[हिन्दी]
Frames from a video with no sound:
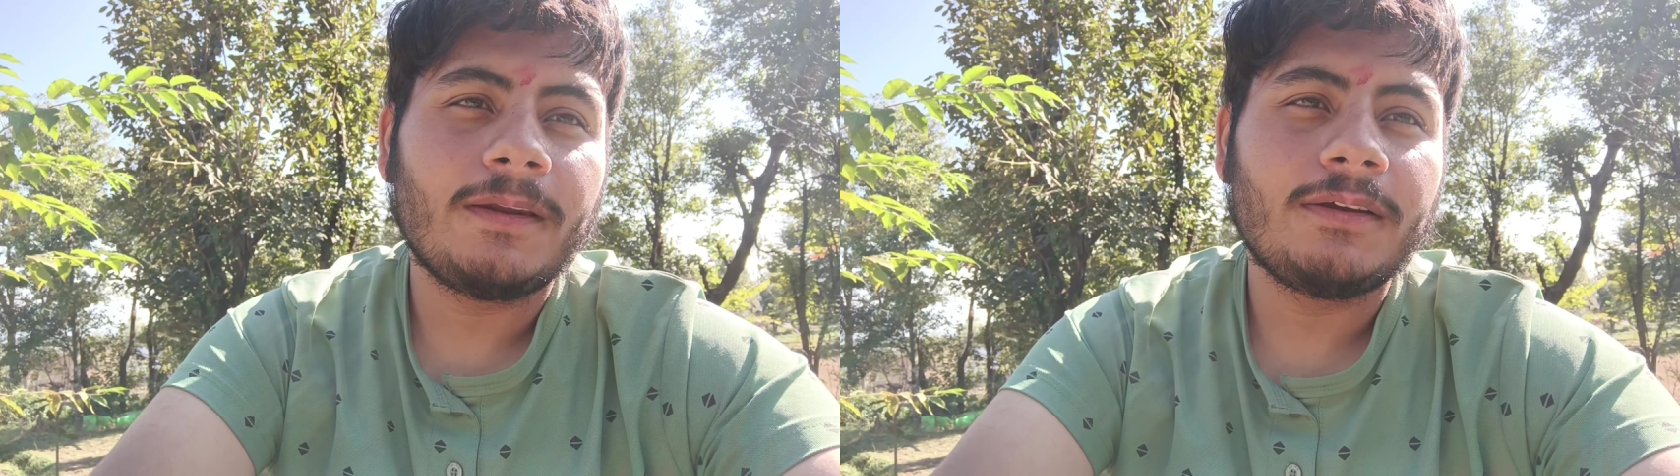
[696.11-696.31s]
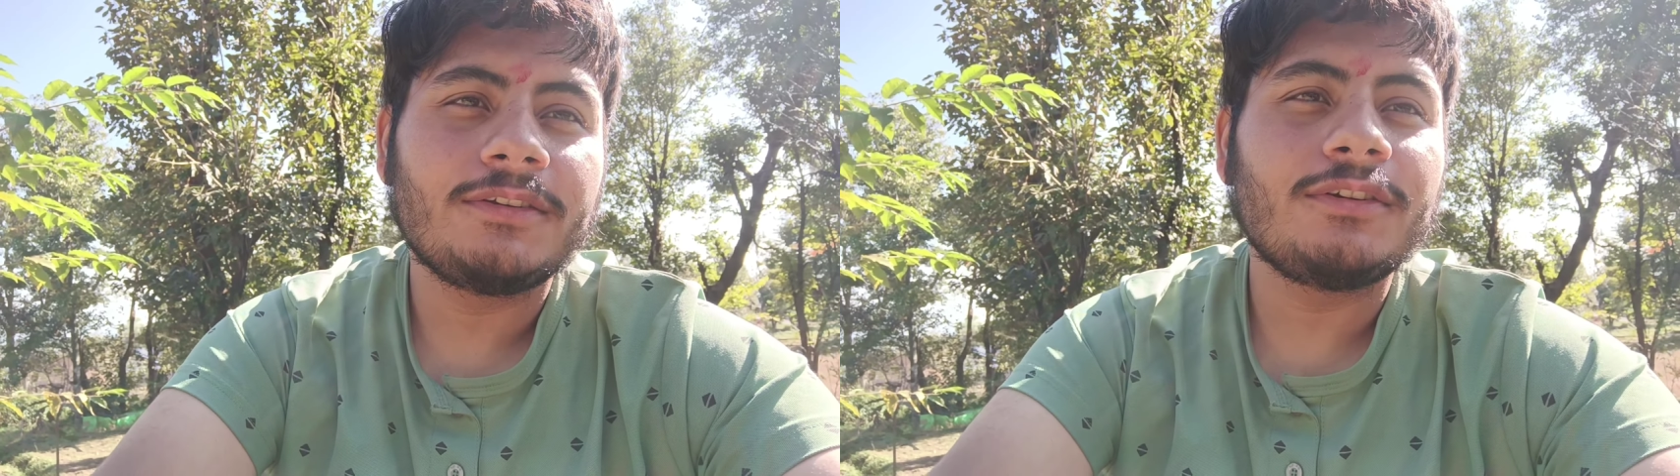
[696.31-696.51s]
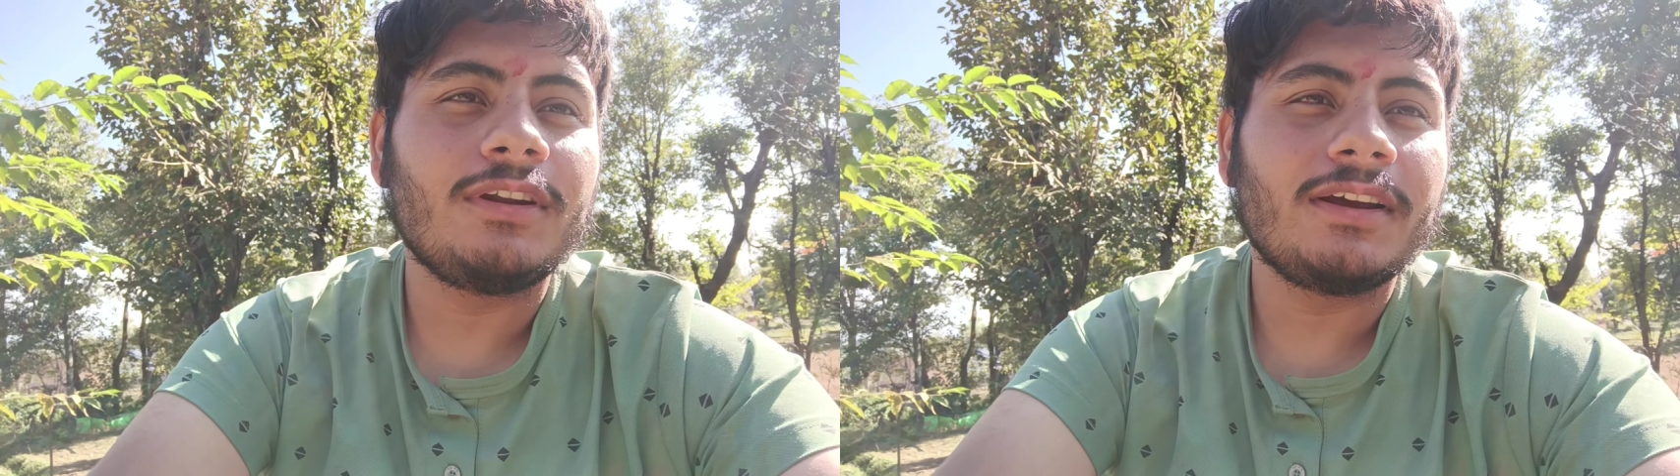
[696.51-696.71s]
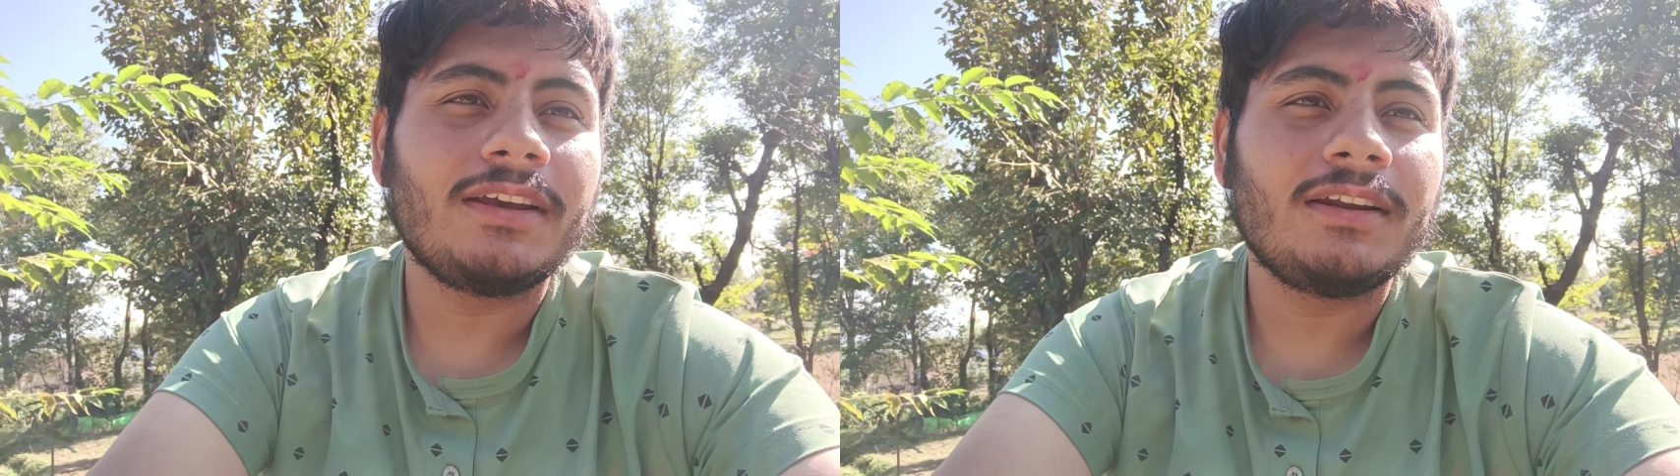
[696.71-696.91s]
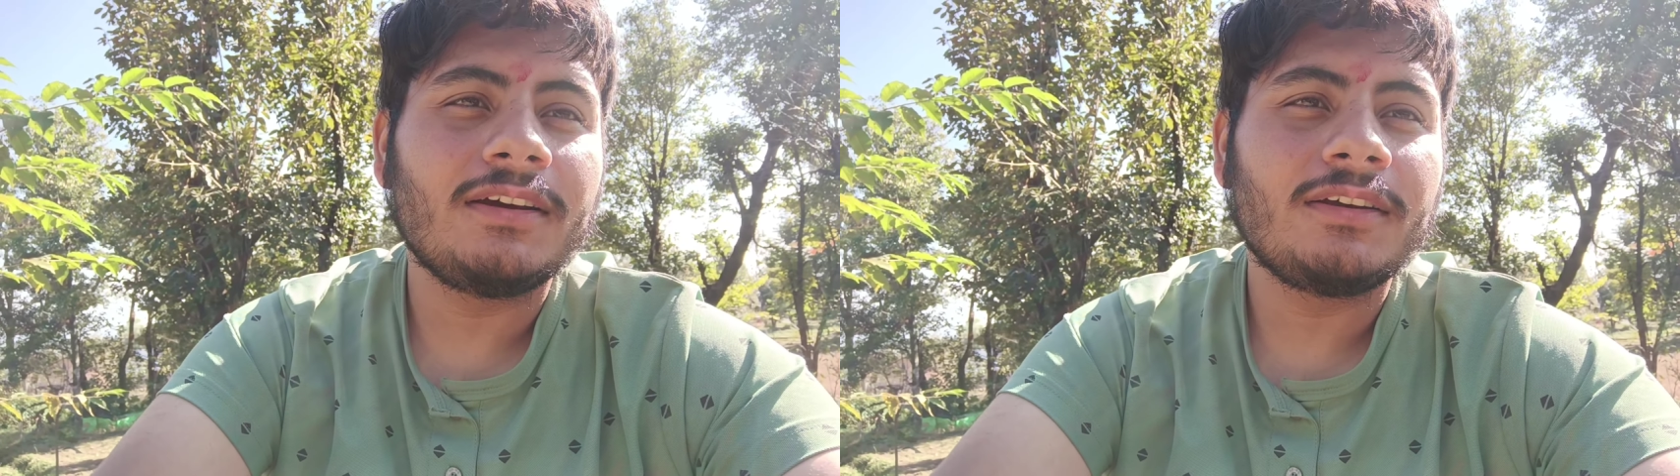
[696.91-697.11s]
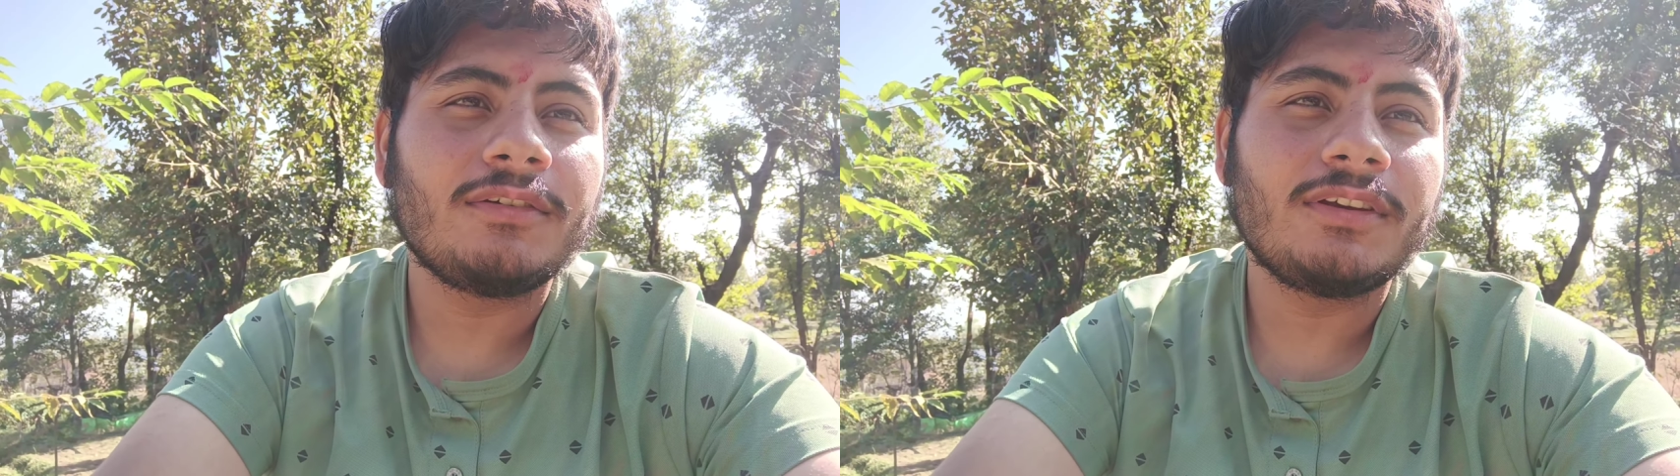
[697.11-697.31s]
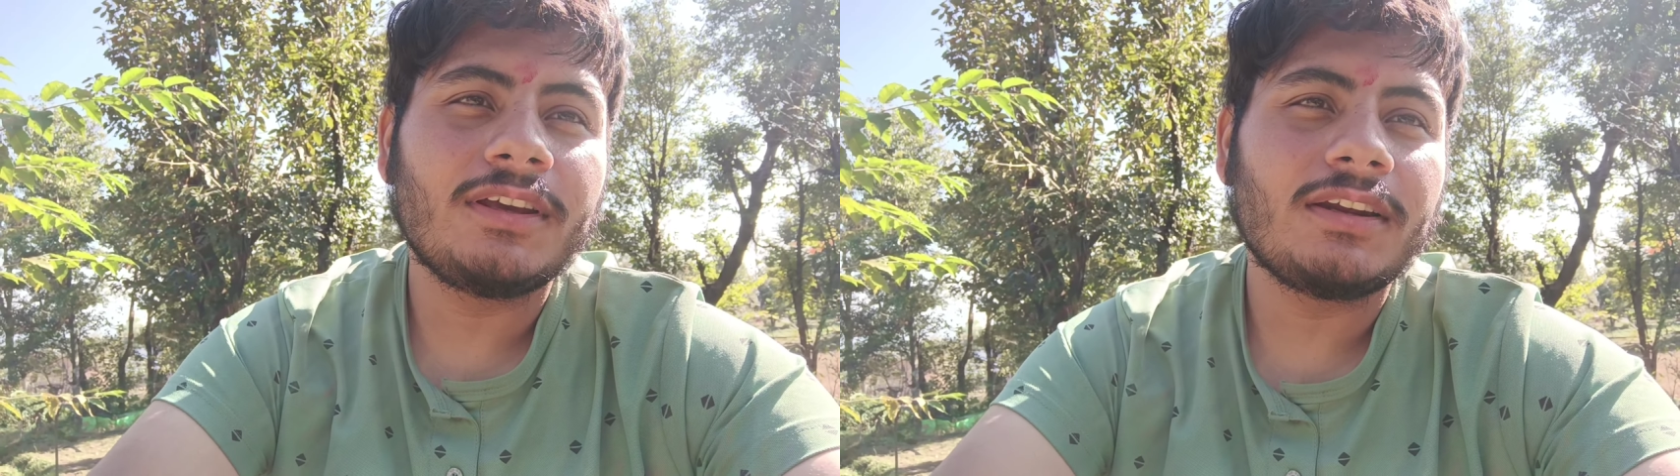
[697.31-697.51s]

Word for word: ना किसी को लगे ना क्योंकि